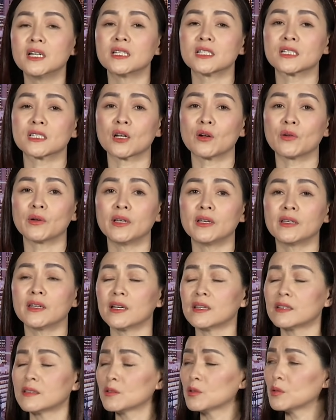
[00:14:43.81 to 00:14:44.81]
Sau khi
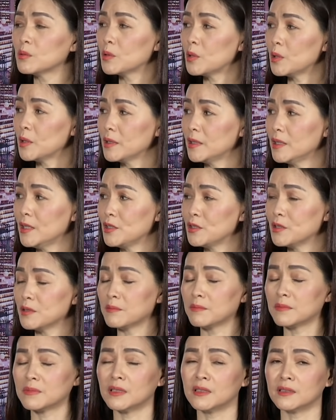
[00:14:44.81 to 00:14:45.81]
kết thúc hội nghị
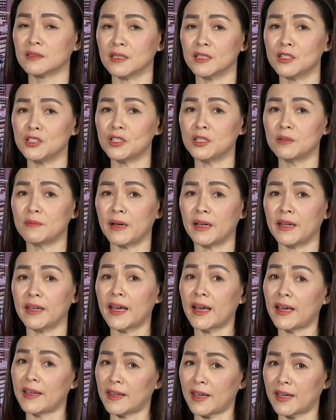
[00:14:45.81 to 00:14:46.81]
thượng đỉnh G7
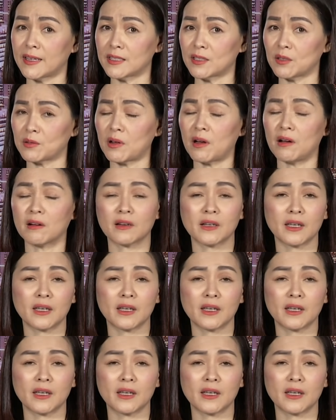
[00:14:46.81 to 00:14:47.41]
hai ngày sau đó,